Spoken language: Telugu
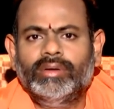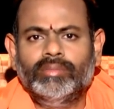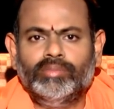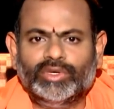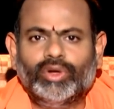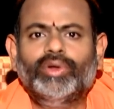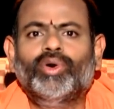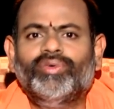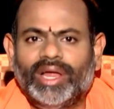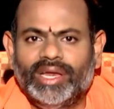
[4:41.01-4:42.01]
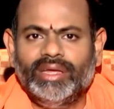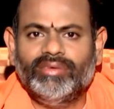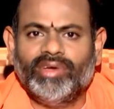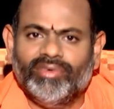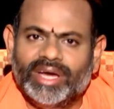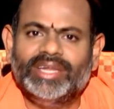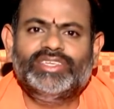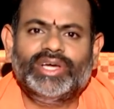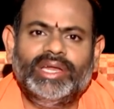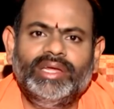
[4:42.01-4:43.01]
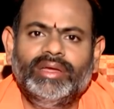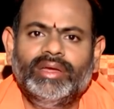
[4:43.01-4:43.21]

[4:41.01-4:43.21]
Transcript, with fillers: మసులుకోవాలి వ్యవహరించాలి